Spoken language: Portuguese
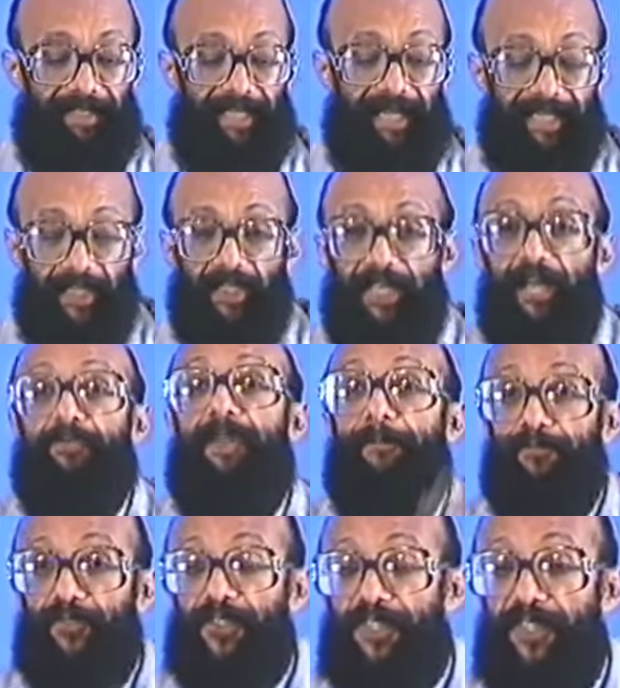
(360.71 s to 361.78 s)
que acreditaram que é
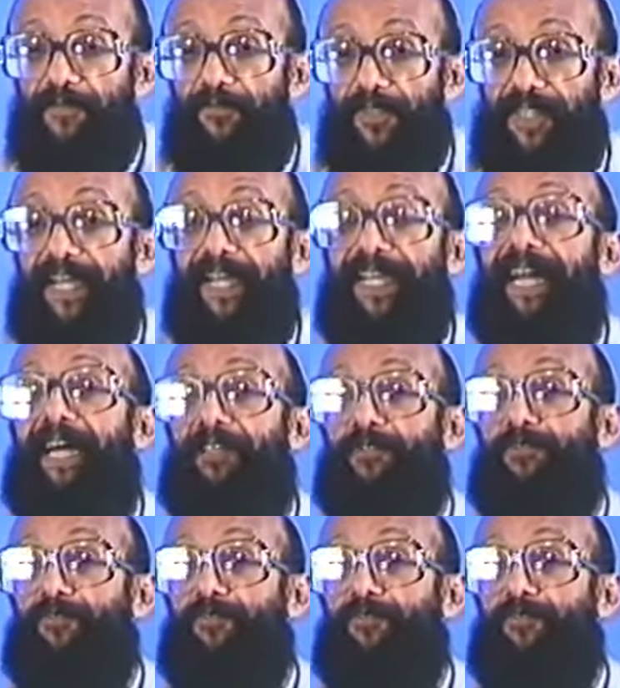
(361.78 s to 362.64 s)
possível ser criado